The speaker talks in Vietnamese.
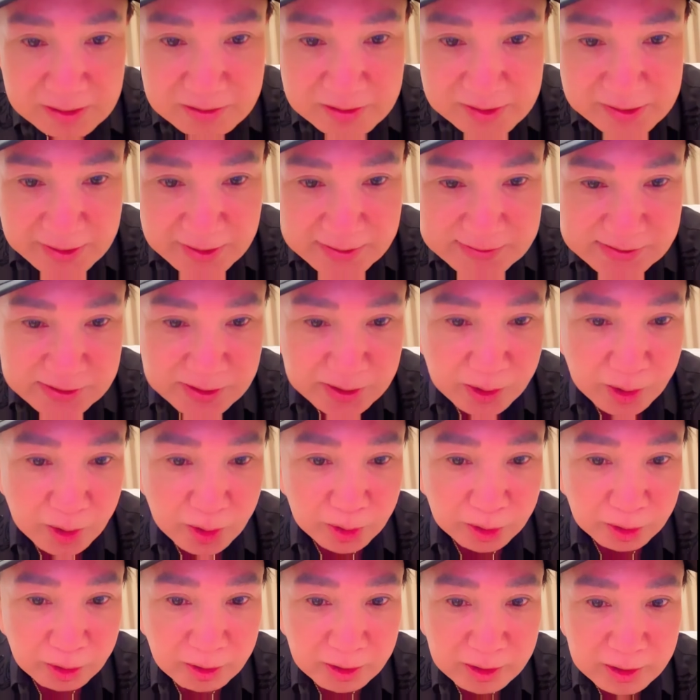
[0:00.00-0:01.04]
má chưa về sài
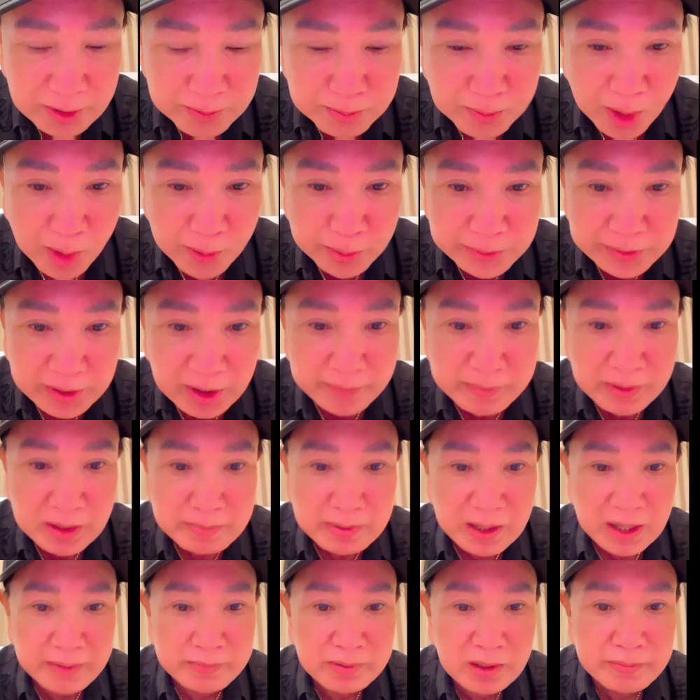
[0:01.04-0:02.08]
gòn con ơi một giờ
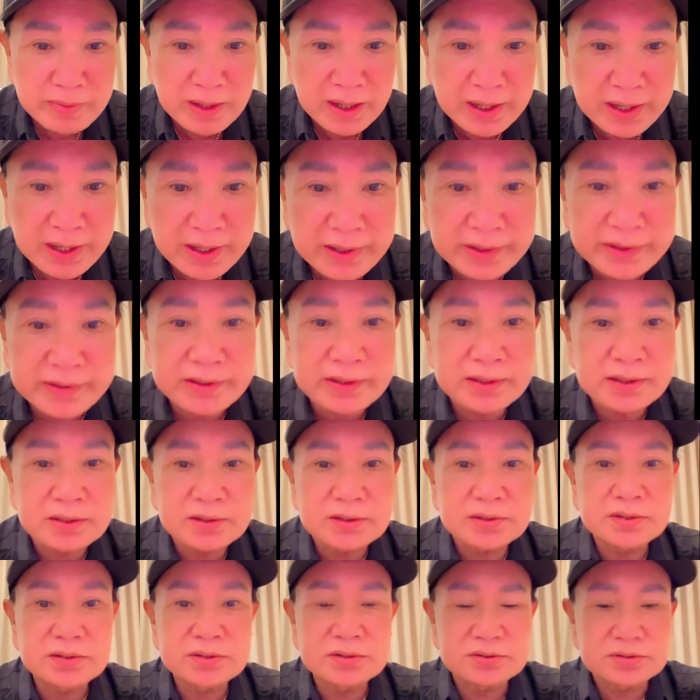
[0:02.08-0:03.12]
máy bay máy bay
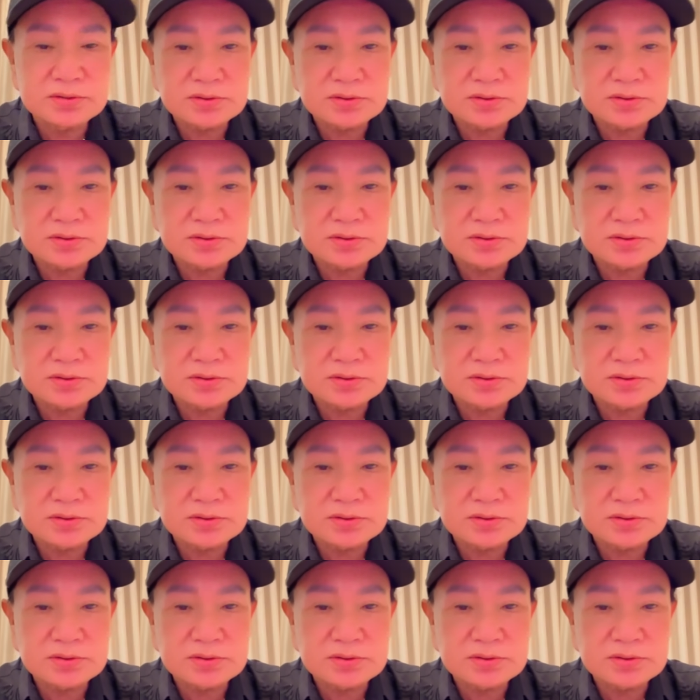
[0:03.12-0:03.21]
